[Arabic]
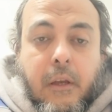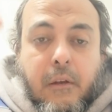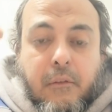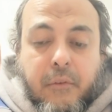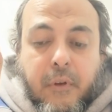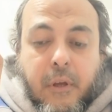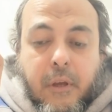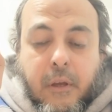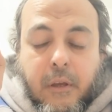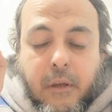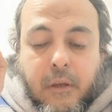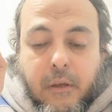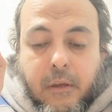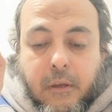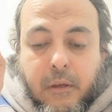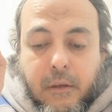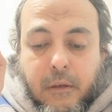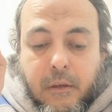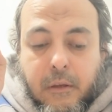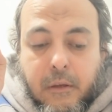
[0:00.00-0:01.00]
ف
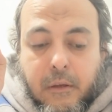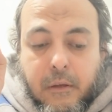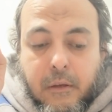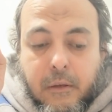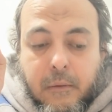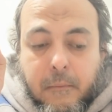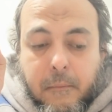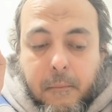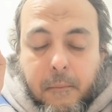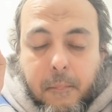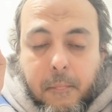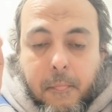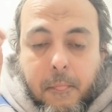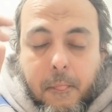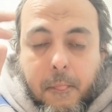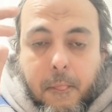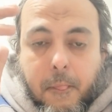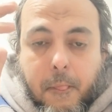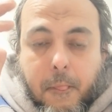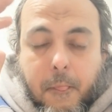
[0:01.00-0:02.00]
آه،
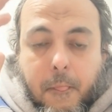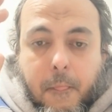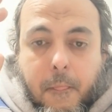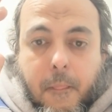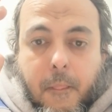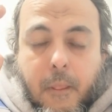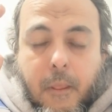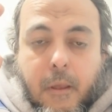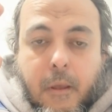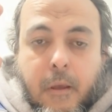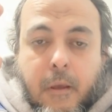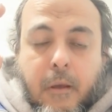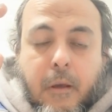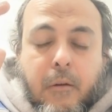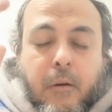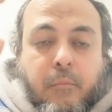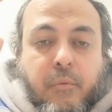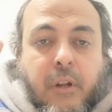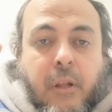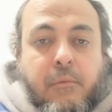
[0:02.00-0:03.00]
آه،
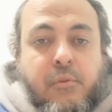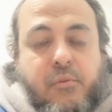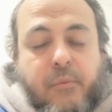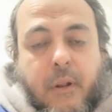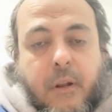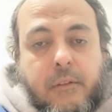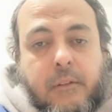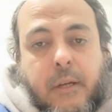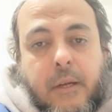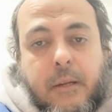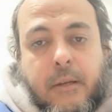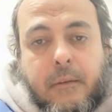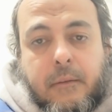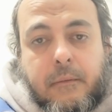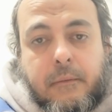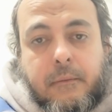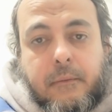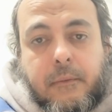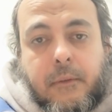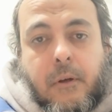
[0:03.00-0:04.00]
رب العالمين سبحانه وتعالى
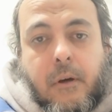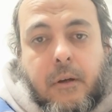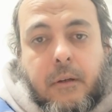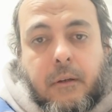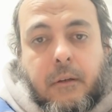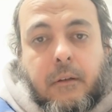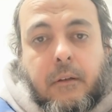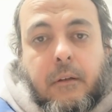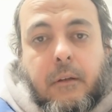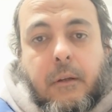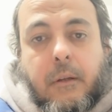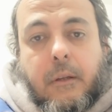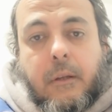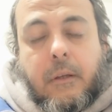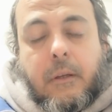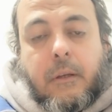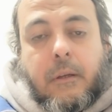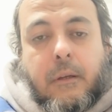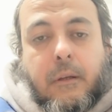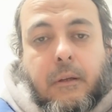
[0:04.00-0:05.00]
قال
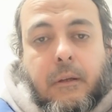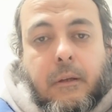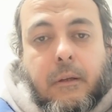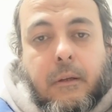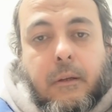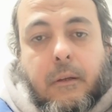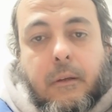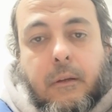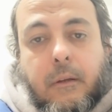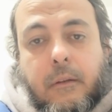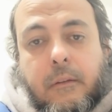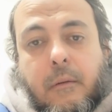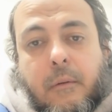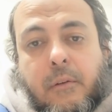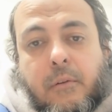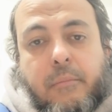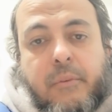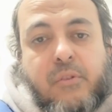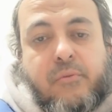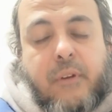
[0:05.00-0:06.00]
آه، طبعا
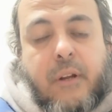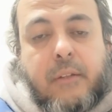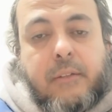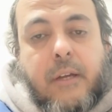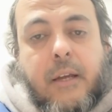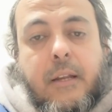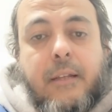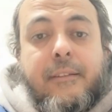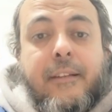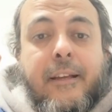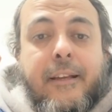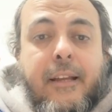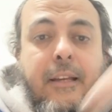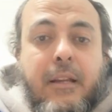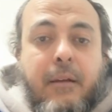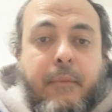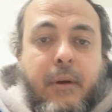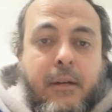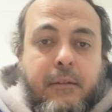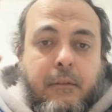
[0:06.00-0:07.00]
ربنا سبحانه وتعالى
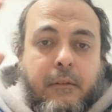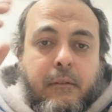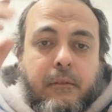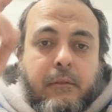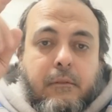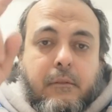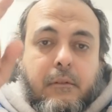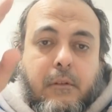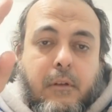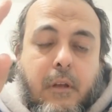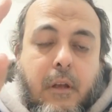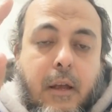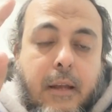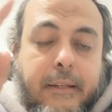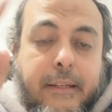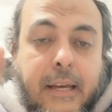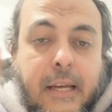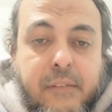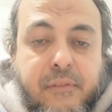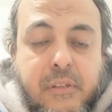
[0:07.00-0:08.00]
تكلم عن
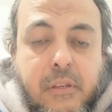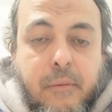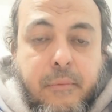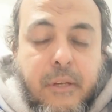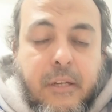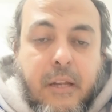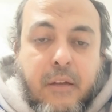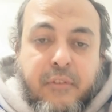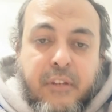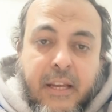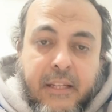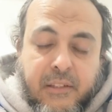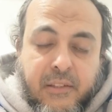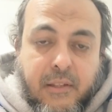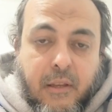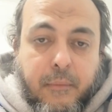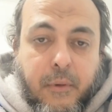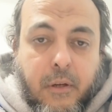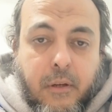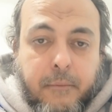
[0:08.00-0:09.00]
الجهاد في سبيل الله في الآيات
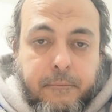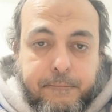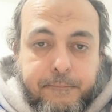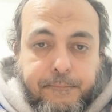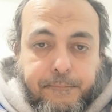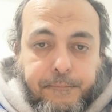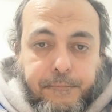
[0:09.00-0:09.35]
السابقة